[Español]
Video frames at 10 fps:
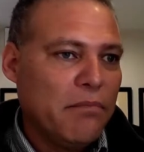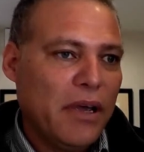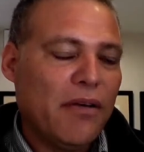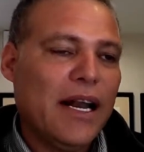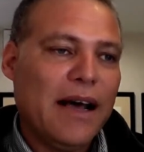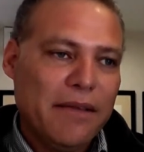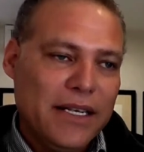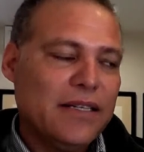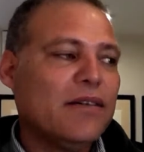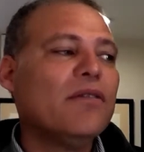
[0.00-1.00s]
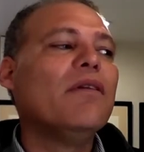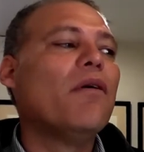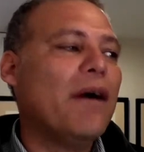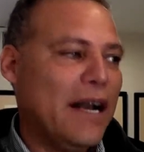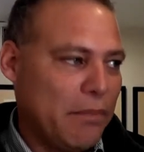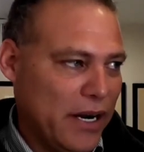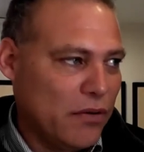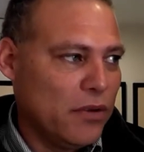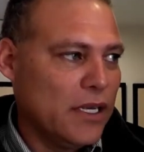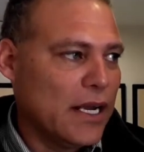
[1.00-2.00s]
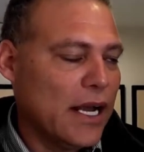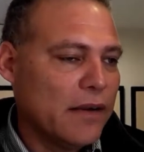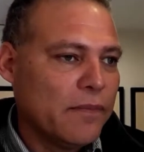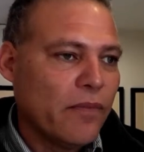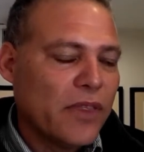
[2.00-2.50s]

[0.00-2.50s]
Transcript: pero a la vez lo van a perjudicar.